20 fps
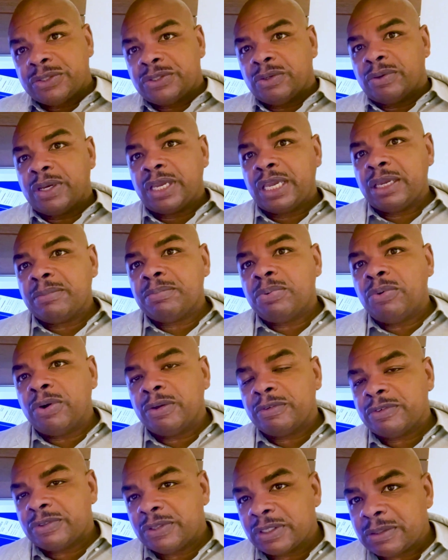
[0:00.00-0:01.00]
und auch
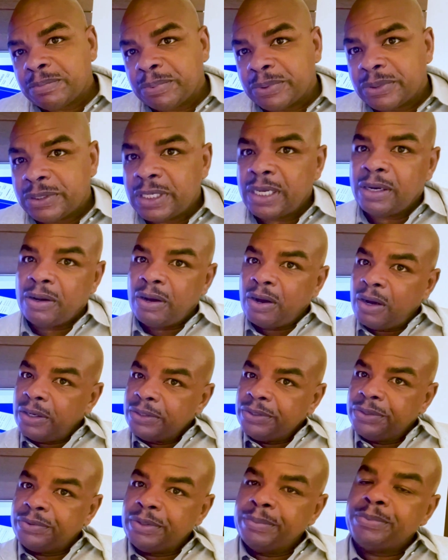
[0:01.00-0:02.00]
8,6%
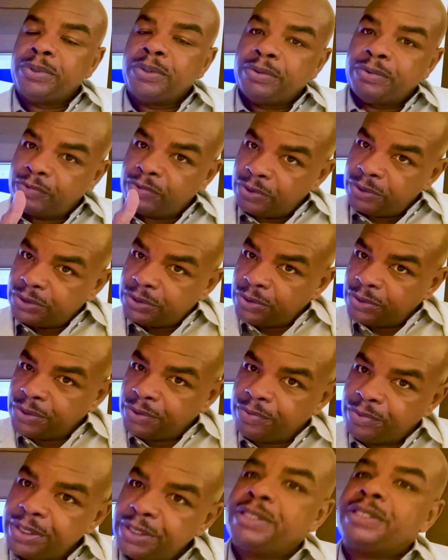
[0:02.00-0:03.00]
Zinsen auf dein Krypto.
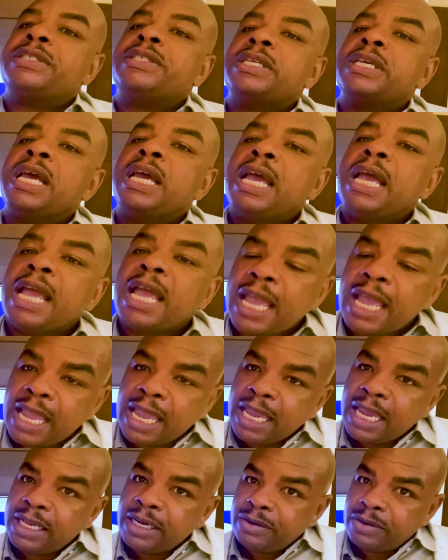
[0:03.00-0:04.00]
Kennt deine Risiken
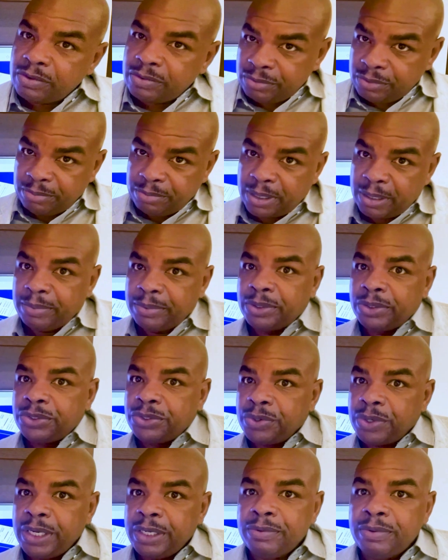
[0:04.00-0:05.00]
und ihr könnt auch
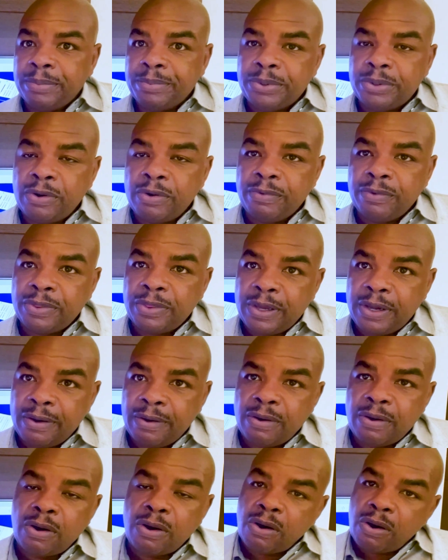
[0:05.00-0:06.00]
Krypto da traden.
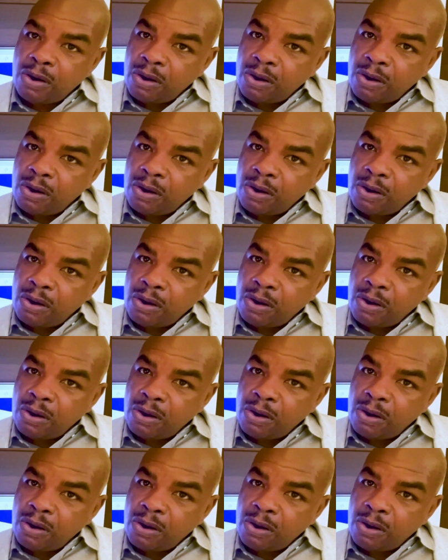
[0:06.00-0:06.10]
Plus ihr